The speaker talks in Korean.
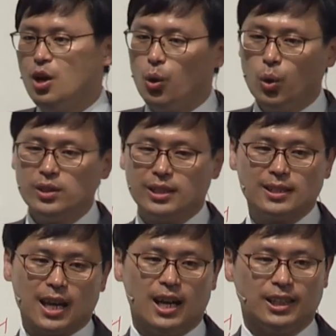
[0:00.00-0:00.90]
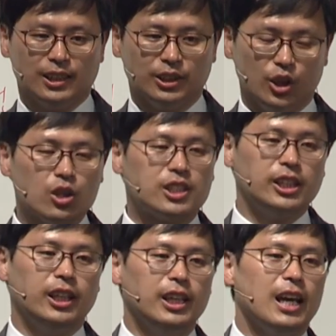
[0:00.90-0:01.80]
온 세상
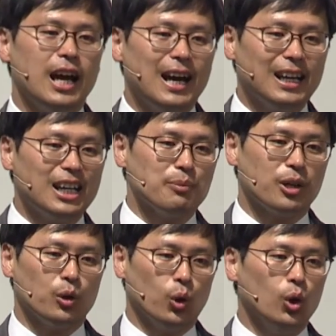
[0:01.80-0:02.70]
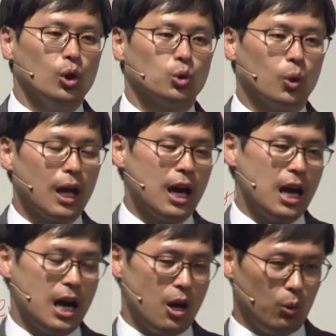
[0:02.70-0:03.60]
역시 하나님께로
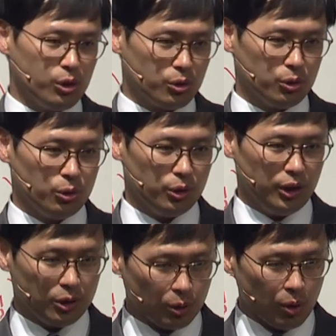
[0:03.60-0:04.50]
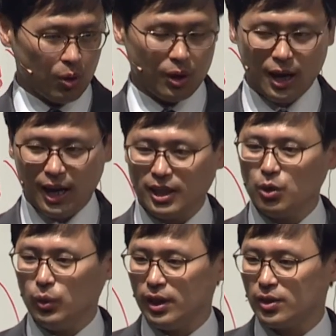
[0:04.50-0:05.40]
돌아올 수 있도록
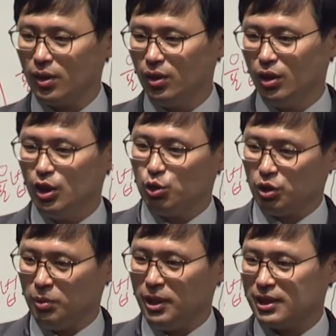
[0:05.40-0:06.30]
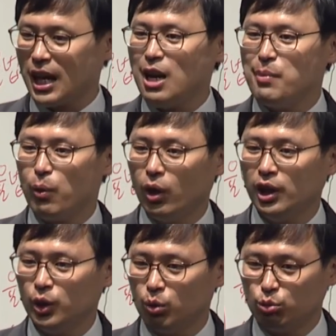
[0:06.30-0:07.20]
하기 위해서 주님이 삶의
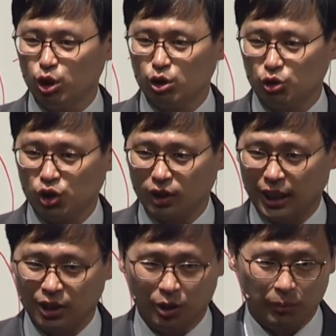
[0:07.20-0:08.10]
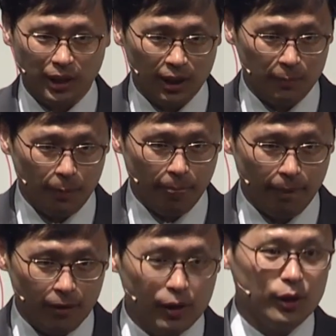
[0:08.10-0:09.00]
원리로 무엇을 주셨다는 겁니까?
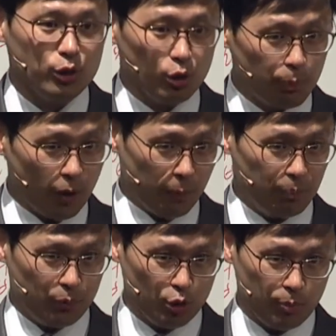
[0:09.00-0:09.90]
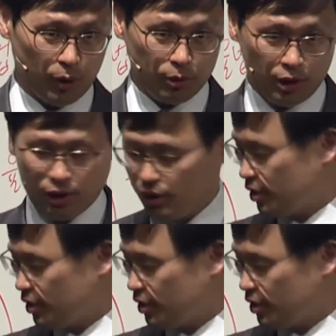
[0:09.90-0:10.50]
율법, 율법을